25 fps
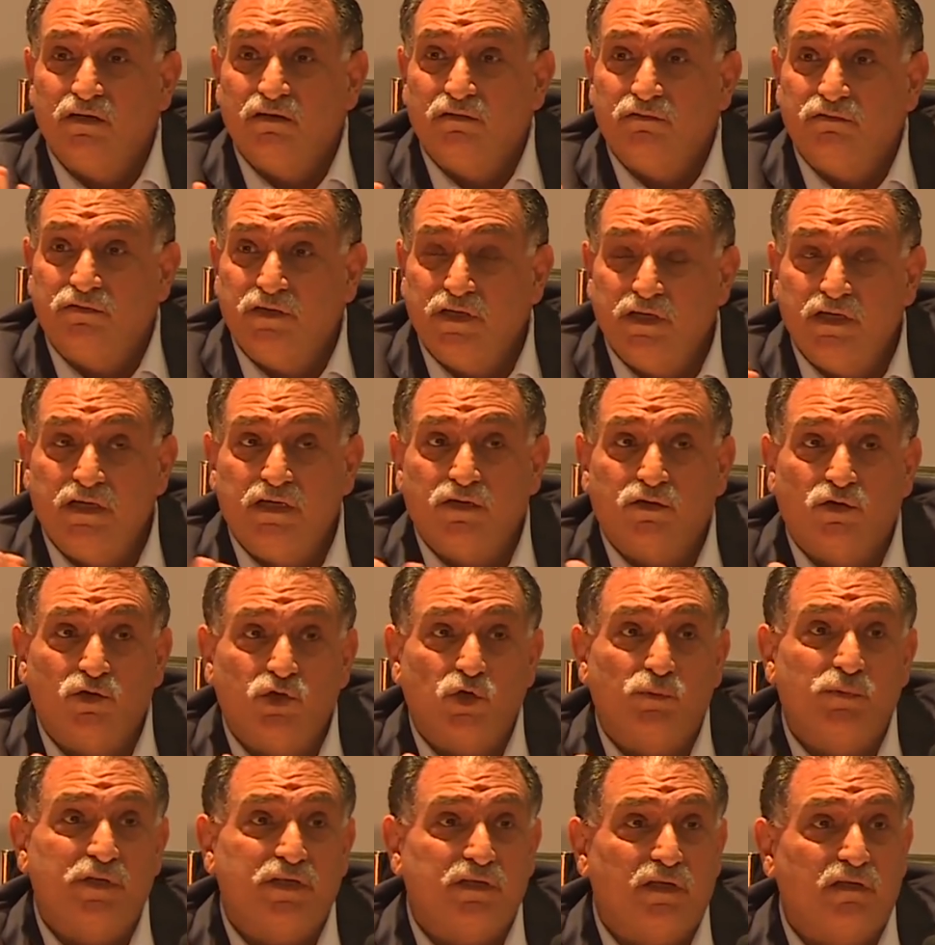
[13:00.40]
في
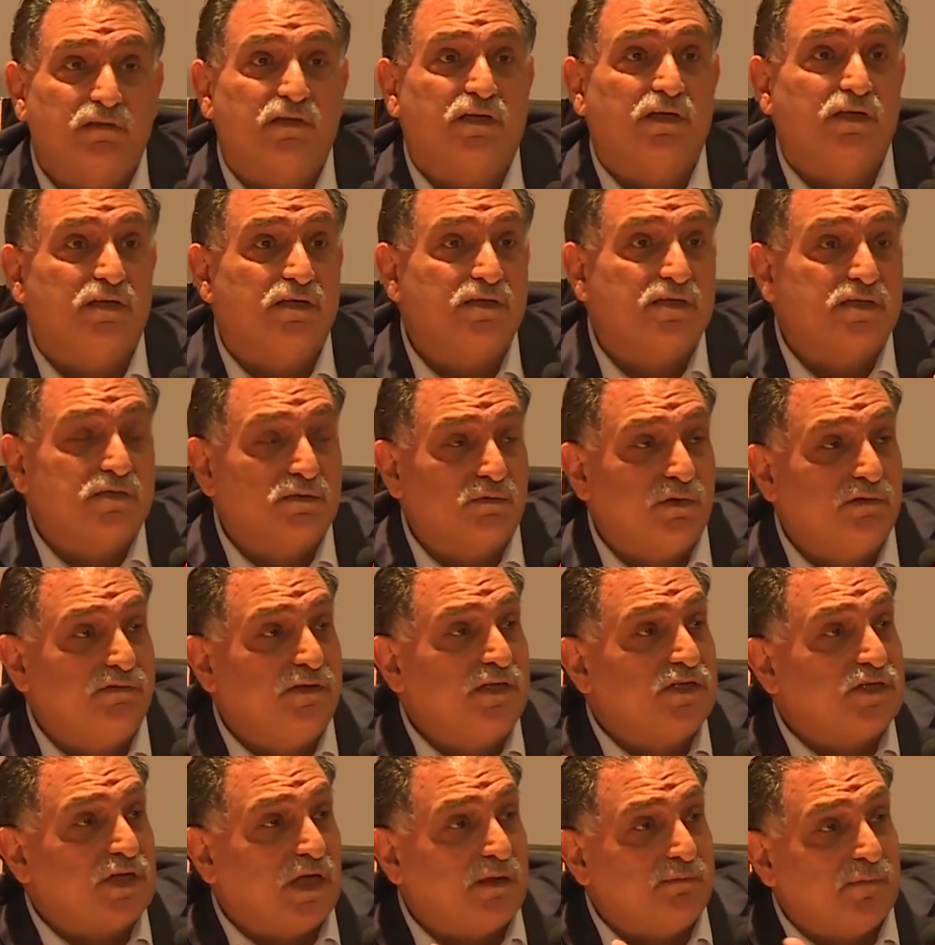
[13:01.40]
كتب التدريس وفي
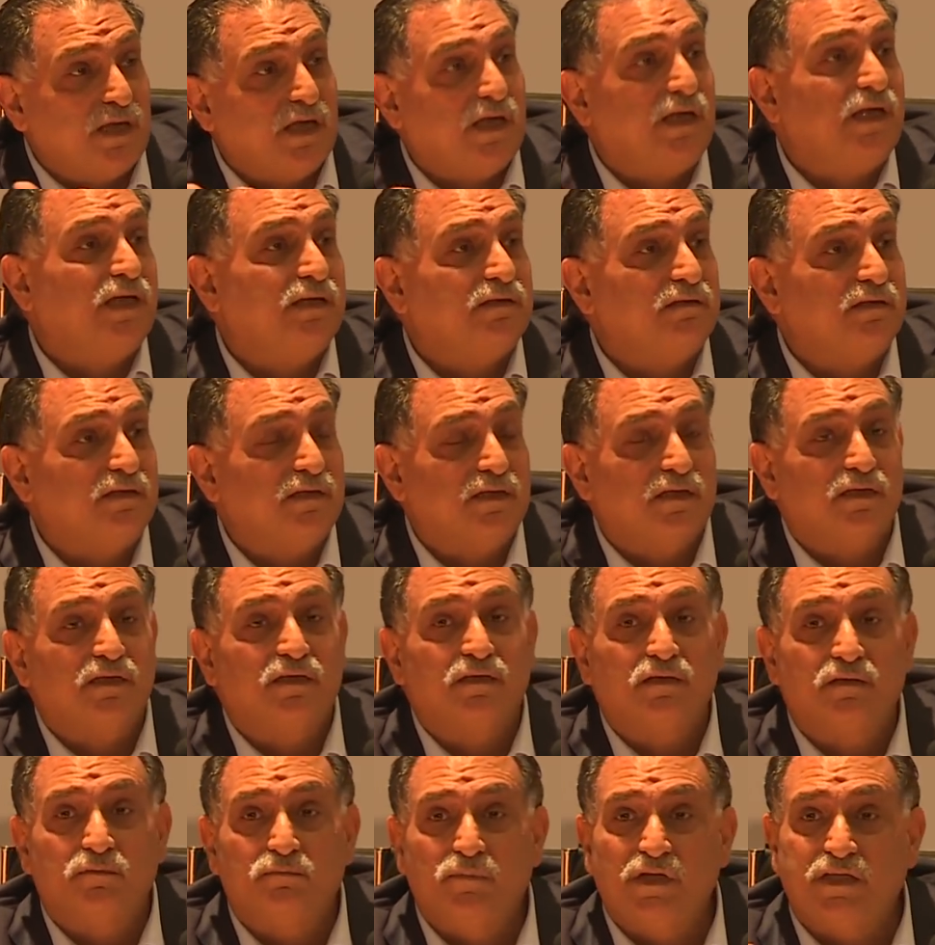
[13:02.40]
جامعاتنا
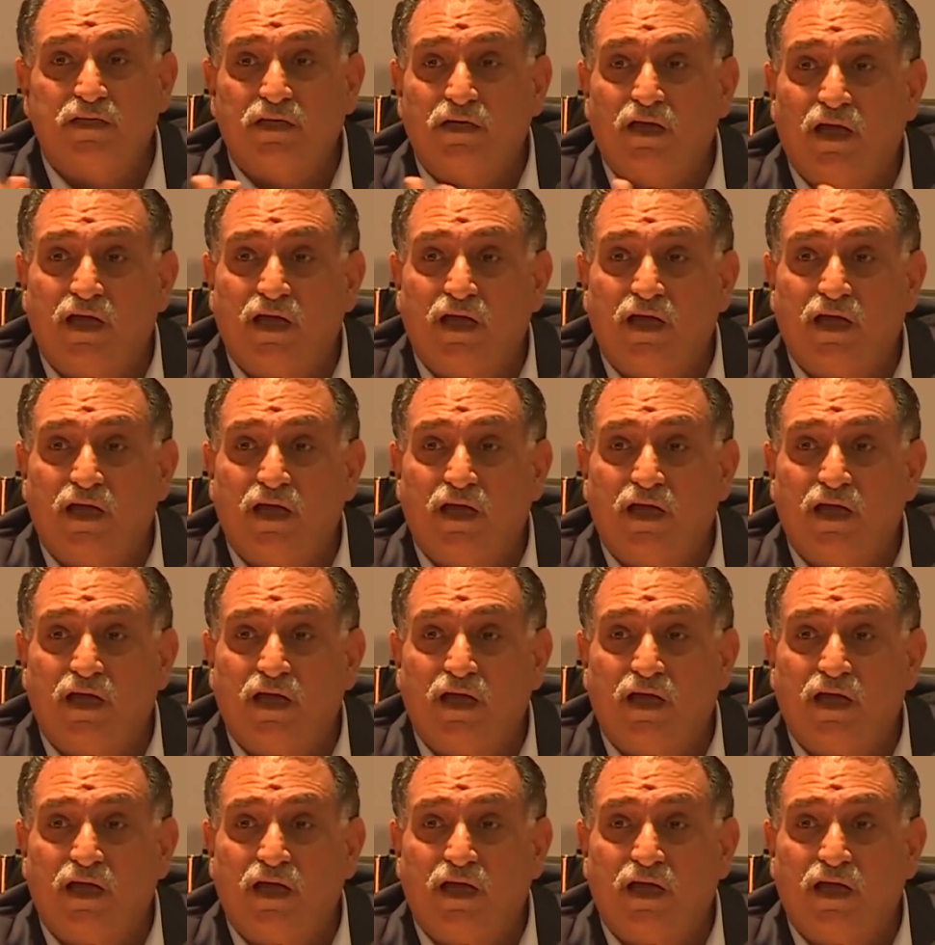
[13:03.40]
مثل